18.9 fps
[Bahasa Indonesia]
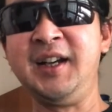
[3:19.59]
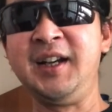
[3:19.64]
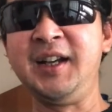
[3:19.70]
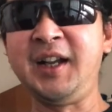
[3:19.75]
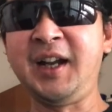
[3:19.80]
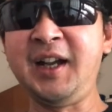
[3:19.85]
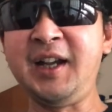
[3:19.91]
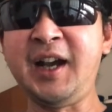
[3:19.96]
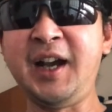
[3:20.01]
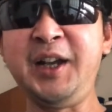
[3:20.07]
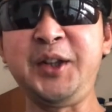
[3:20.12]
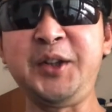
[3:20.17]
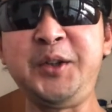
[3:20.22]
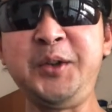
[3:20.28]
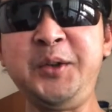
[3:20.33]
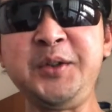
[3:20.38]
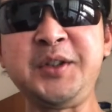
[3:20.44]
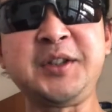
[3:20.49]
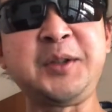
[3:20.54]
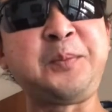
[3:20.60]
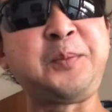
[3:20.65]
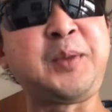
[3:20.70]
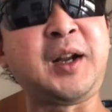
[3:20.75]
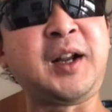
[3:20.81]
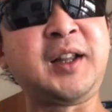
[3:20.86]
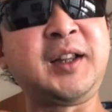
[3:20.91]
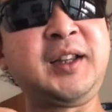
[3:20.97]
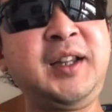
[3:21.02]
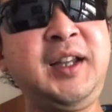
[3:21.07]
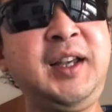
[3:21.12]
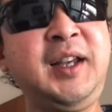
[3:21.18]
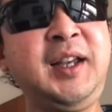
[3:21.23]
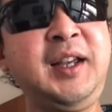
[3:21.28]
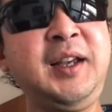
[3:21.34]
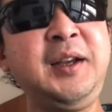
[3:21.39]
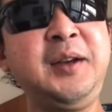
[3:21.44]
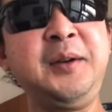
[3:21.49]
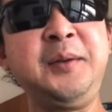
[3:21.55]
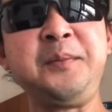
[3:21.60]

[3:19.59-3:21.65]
ria itu seperti